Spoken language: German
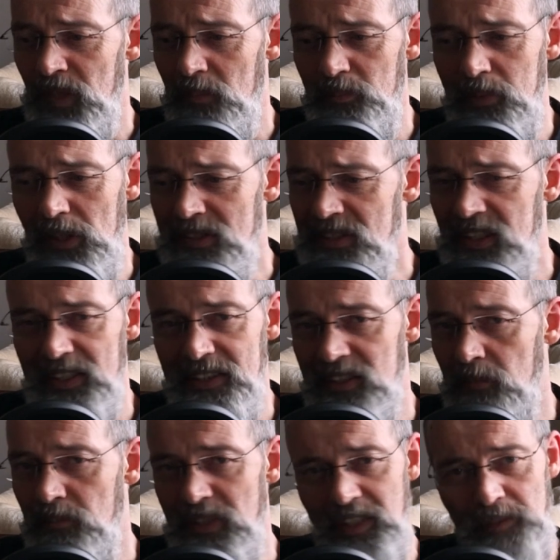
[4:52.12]
plötzlich ist
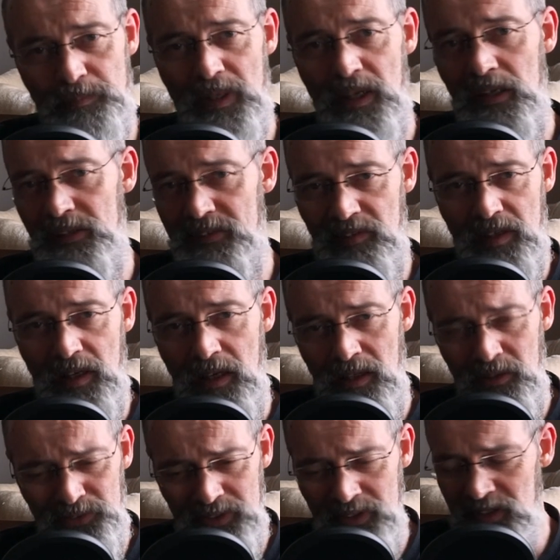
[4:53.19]
einem nicht mehr alles egal
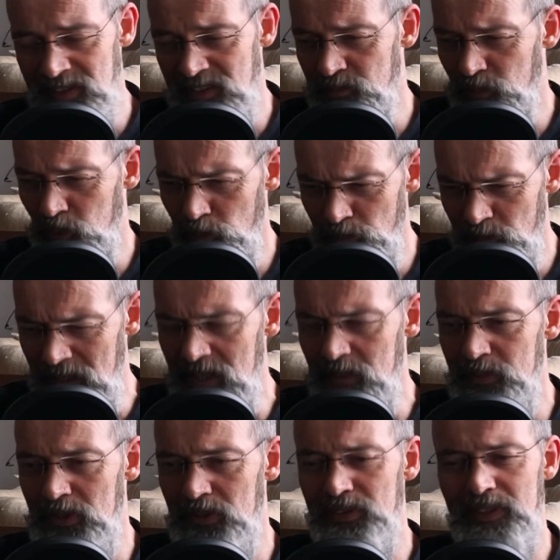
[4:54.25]
und die ganzen
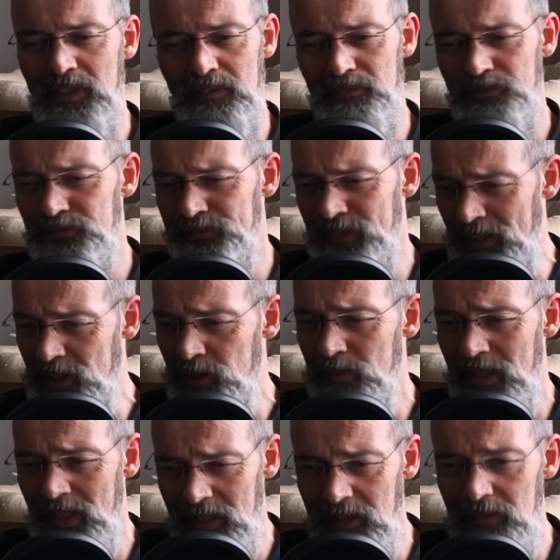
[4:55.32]
Probleme und dann fällt einem
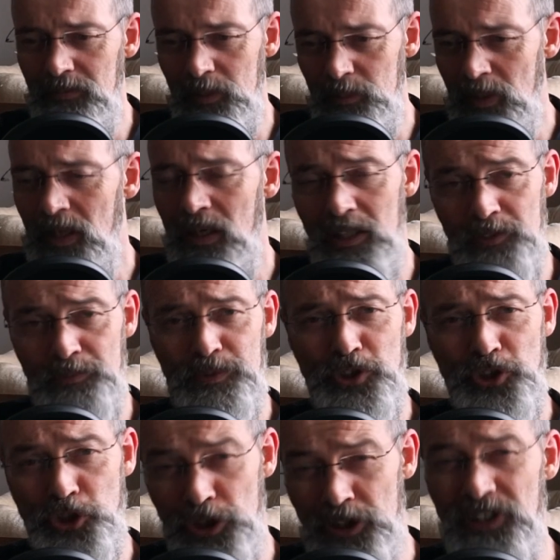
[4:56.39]
ein, wie man alles
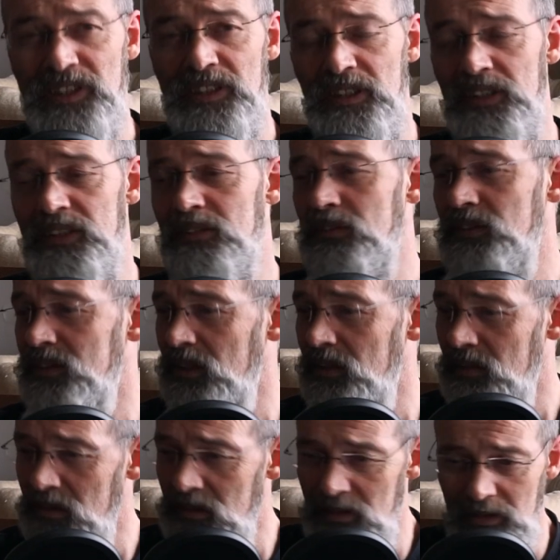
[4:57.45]
beschissen hat und
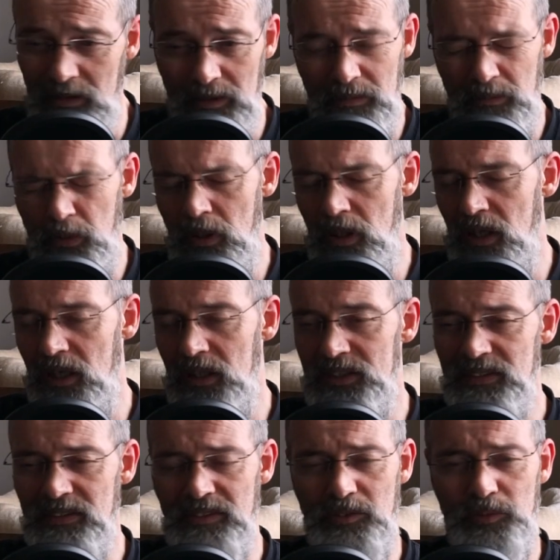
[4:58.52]
dann, äh, boah,
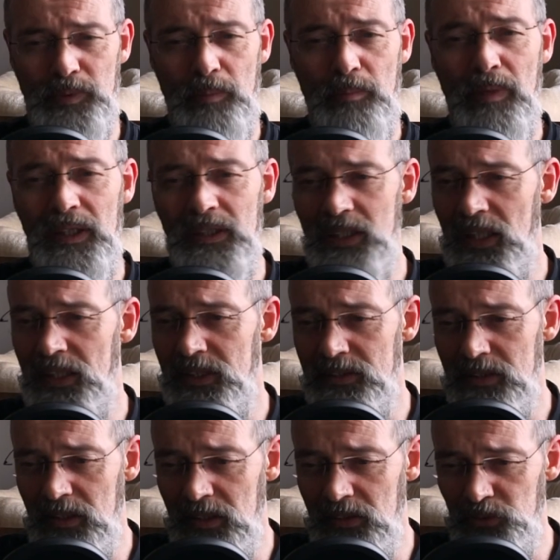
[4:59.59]
das übermannt einen
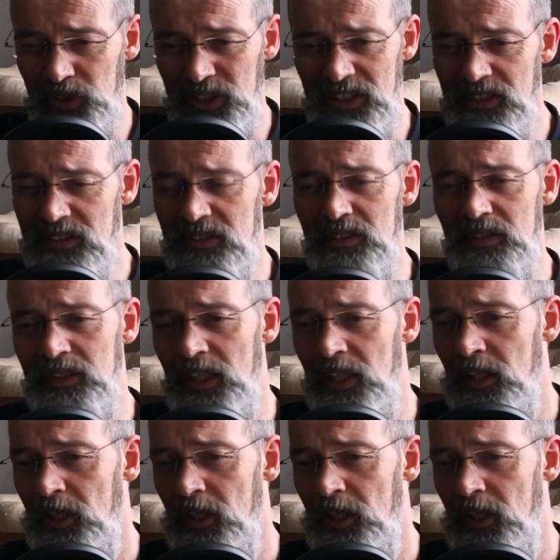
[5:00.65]
dann so richtig